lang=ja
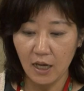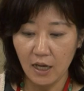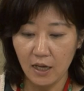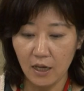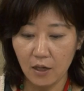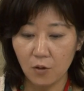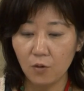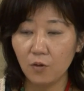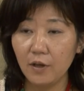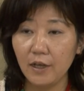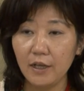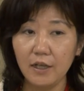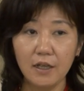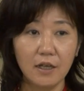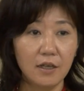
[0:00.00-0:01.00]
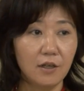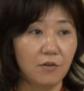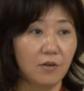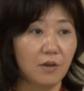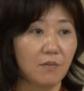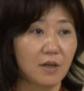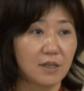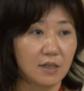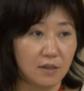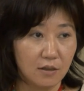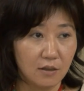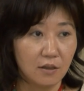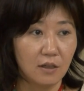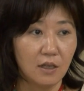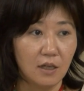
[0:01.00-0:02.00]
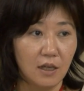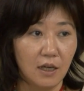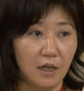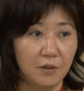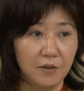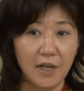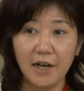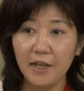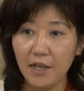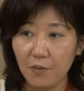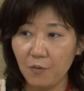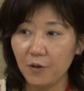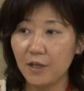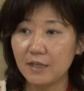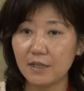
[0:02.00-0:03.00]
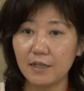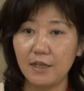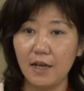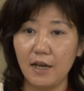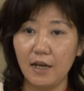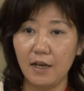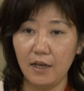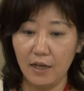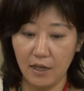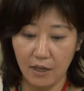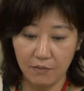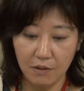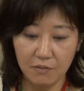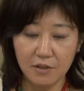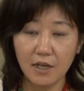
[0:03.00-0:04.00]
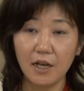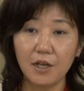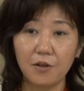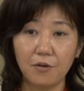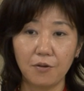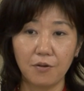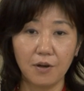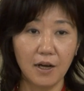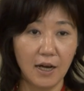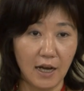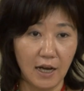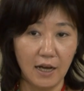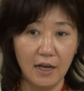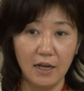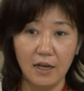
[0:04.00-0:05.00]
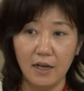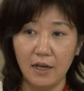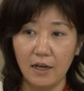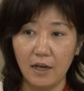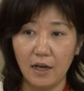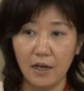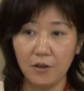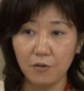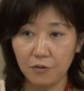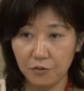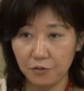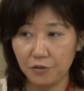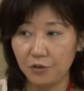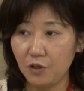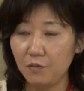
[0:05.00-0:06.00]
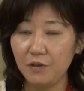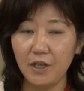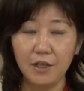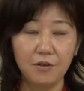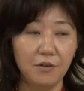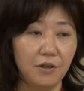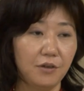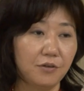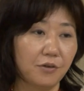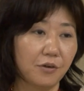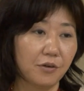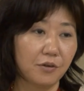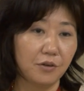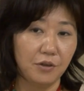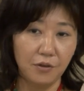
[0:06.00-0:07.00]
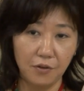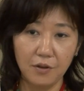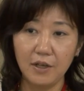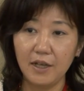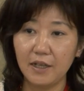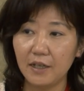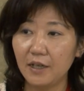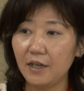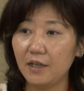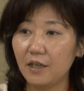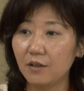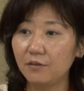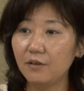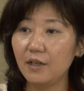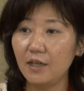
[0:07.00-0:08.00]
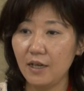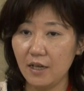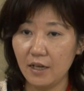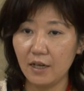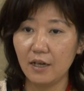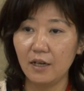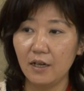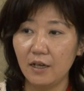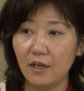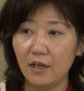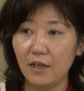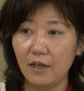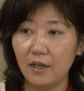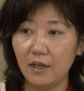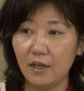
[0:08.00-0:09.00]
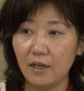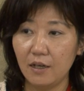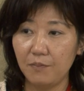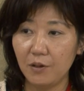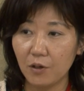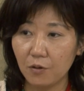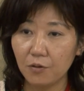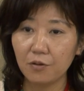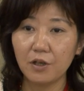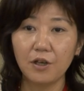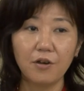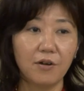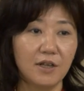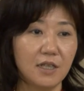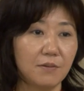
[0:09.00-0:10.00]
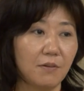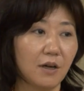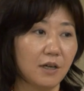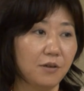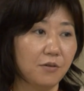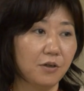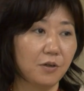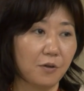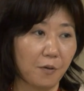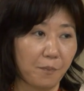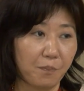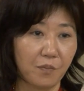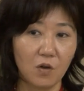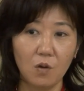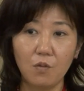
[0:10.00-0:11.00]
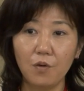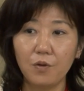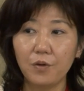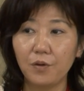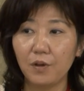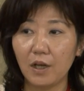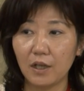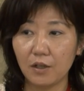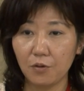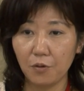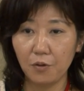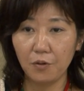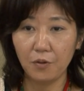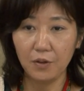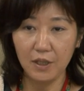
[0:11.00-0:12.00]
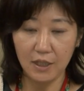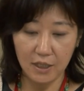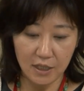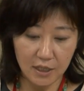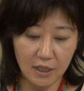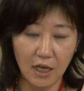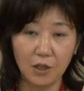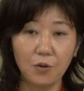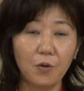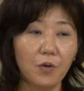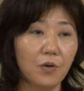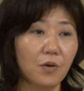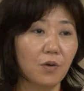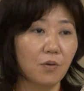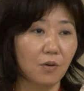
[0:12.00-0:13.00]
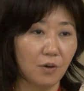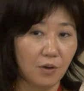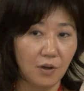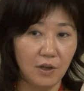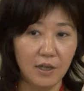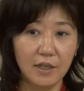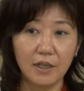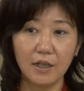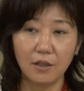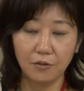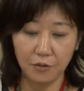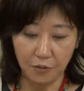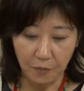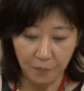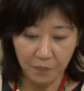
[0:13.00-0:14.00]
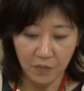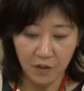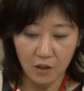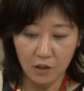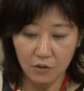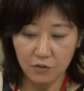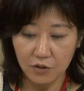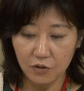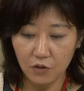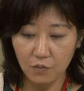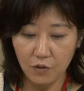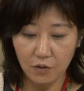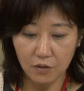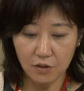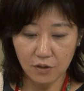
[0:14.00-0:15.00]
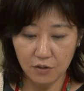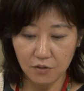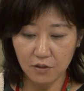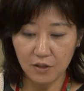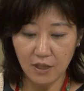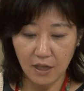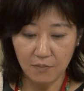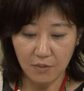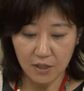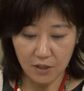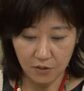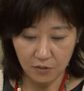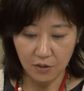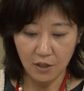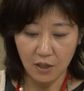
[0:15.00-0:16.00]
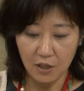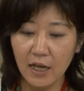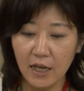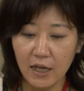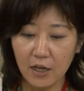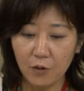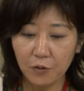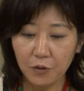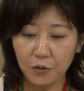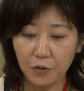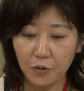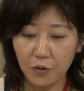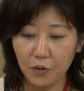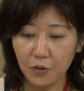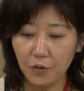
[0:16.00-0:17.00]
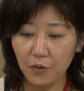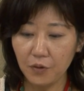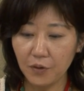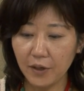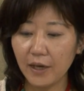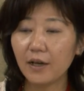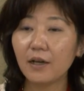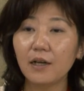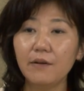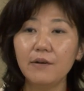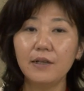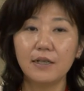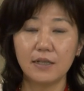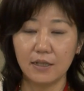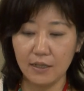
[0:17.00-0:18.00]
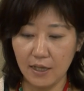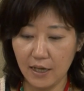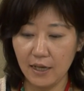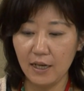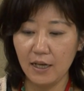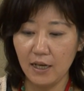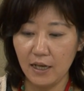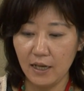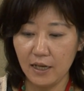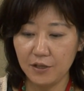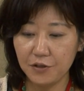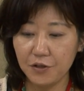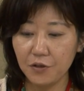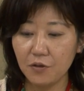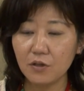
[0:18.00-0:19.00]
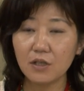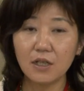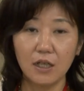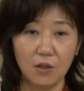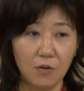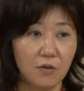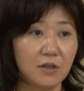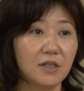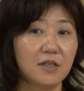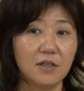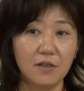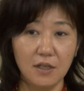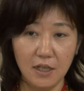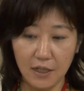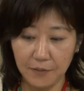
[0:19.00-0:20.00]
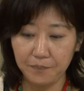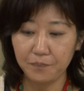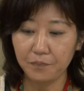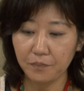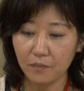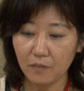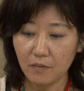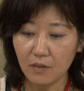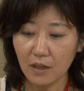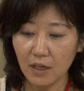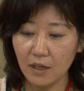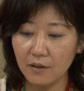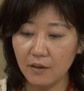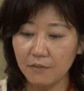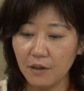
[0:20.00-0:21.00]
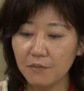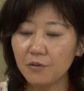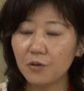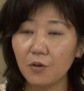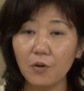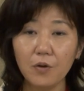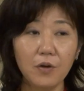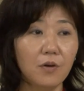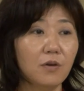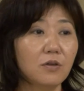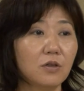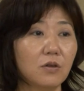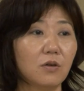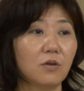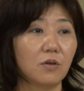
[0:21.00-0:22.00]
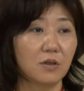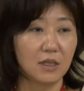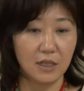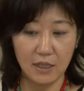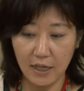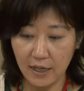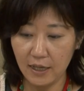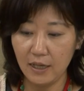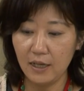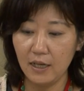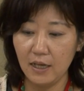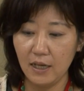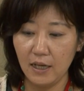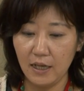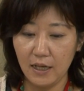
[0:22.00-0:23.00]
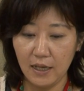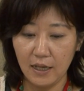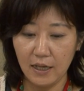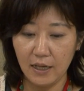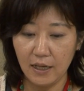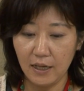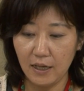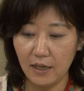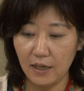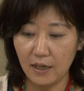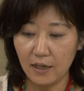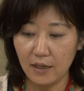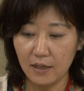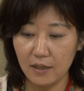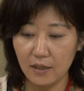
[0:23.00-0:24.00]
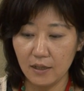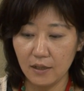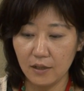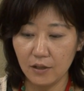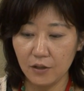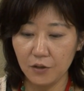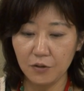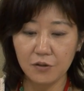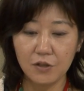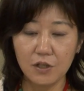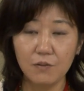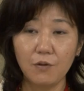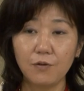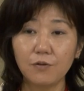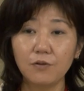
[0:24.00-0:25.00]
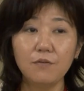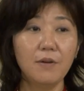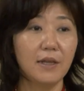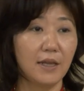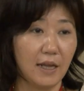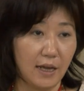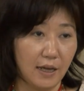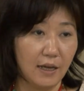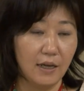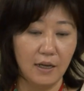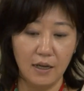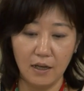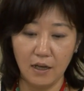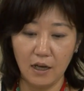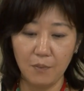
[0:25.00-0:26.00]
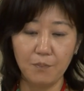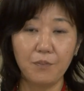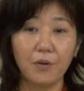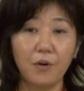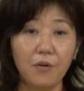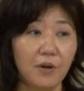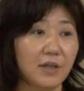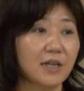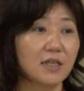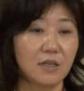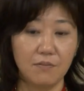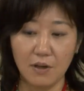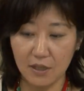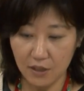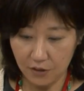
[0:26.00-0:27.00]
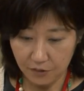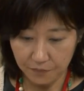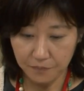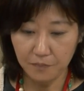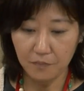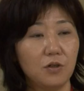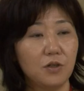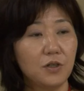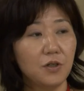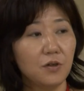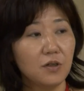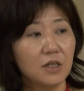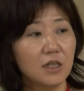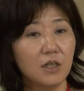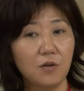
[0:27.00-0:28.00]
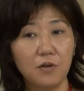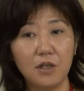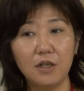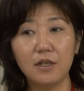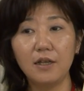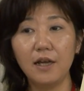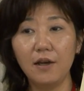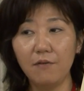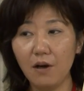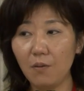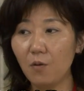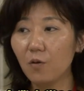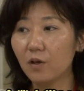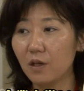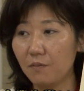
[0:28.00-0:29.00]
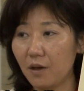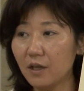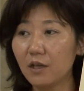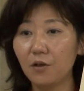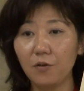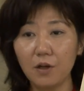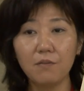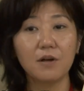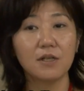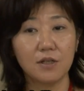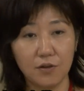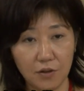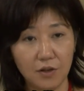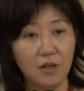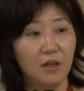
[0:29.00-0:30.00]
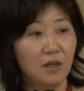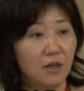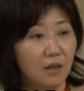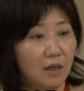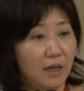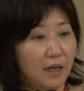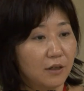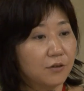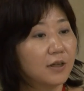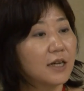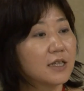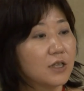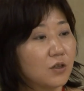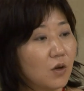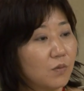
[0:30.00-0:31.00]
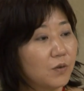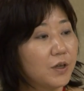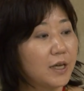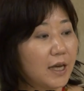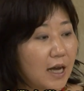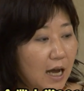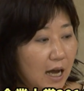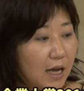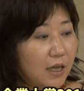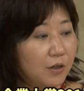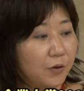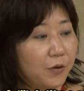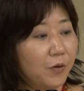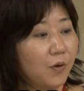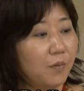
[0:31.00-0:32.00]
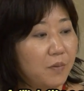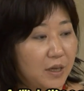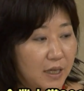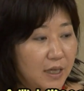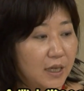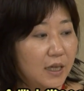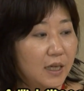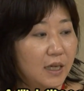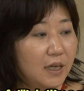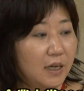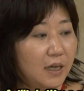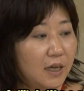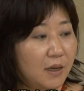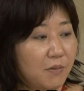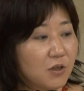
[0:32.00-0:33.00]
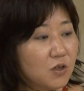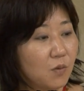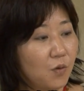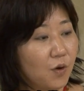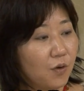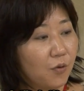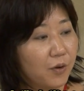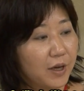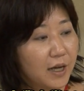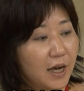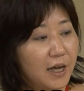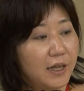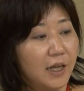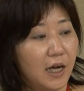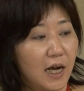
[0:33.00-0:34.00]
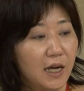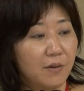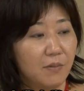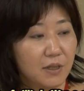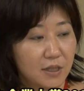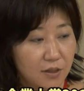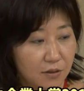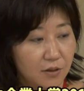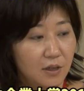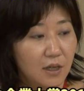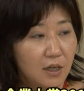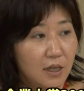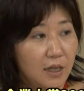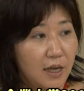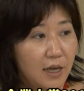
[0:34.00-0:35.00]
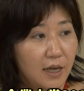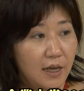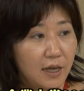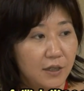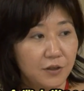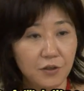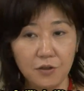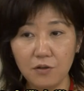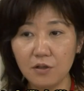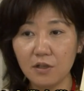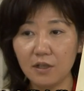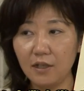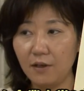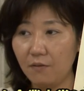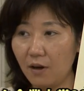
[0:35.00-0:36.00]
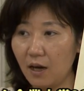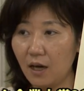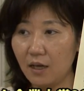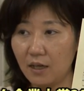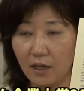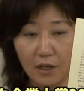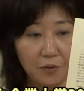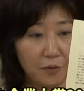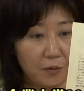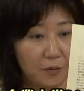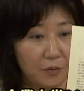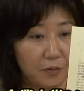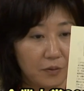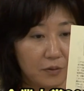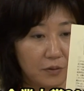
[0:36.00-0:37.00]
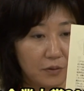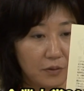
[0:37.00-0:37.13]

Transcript: えー、恒例になっております、あの誰でもですね、えー、ウェブサイトからあよくノミネート理由を読んでいただいた上で、えー、やっぱりこの企業は一番ひどいと思うようなところに一社投票をいただくという仕組みを作っています。えー、この投票の結果はですね、えー、授賞式当日に、えー、ウェブ投票賞として、えー、票数も含めて発表いたします。授賞式の日程はもう決まっております。えー、くがつのむいか土曜日、えー、場所もここに書いてあります。で、えー、授賞式ではあの